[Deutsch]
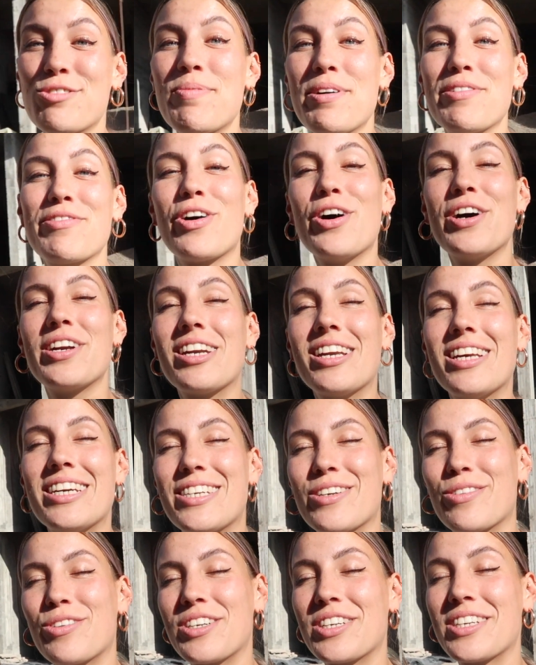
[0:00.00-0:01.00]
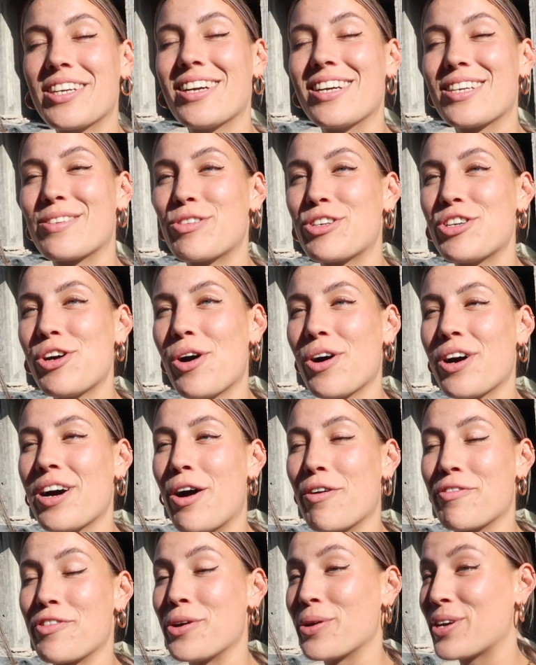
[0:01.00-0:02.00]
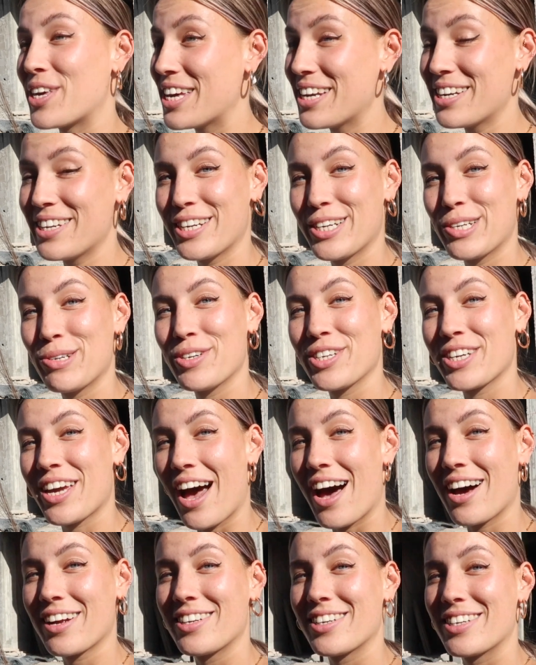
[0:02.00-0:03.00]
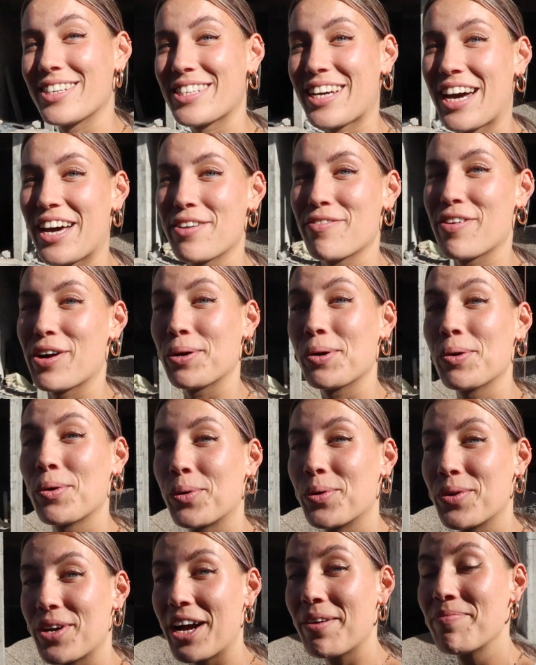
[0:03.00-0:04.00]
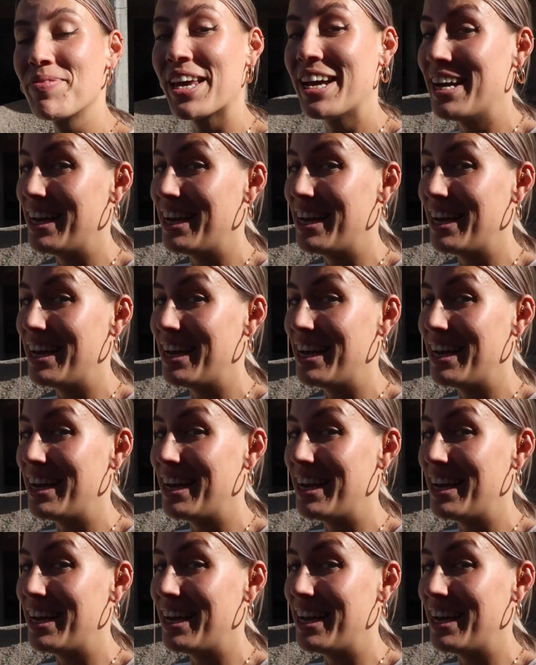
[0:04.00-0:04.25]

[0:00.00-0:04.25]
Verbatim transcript: super freundlich und es wird auch auf Hygiene natürlich geachtet, jetzt gerade während Corona.